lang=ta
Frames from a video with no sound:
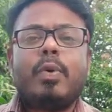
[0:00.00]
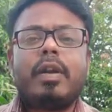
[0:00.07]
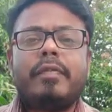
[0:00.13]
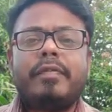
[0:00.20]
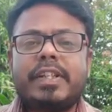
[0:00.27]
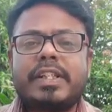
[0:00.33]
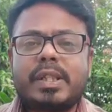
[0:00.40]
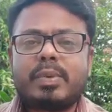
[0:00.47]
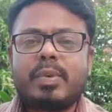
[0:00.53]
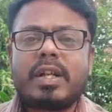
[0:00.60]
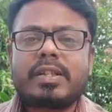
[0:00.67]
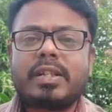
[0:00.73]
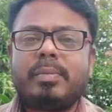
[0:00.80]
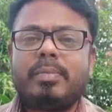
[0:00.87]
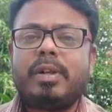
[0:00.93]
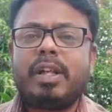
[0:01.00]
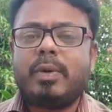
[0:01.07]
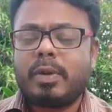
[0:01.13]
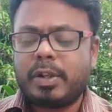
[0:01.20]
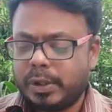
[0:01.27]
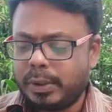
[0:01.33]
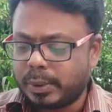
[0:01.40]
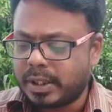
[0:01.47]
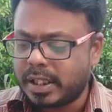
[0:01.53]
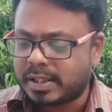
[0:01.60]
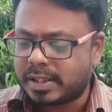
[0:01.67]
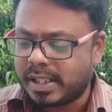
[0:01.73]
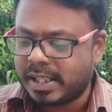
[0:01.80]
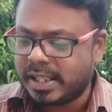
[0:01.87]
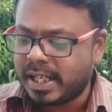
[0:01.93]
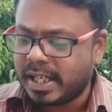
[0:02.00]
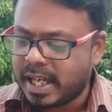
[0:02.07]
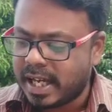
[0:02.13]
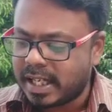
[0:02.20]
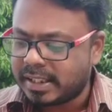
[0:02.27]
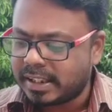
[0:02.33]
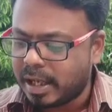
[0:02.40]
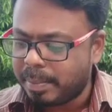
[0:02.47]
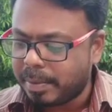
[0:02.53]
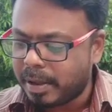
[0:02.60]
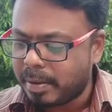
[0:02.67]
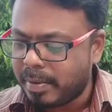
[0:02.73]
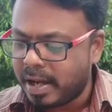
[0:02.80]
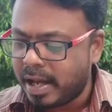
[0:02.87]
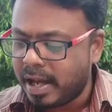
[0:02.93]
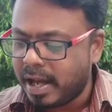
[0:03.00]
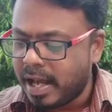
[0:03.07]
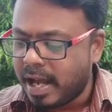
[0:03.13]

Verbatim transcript: ஒரு விசுவாசம் உள்ள ஒரு யூத ஸ்திரீ ஏன்னா அதுக்கப்புறமா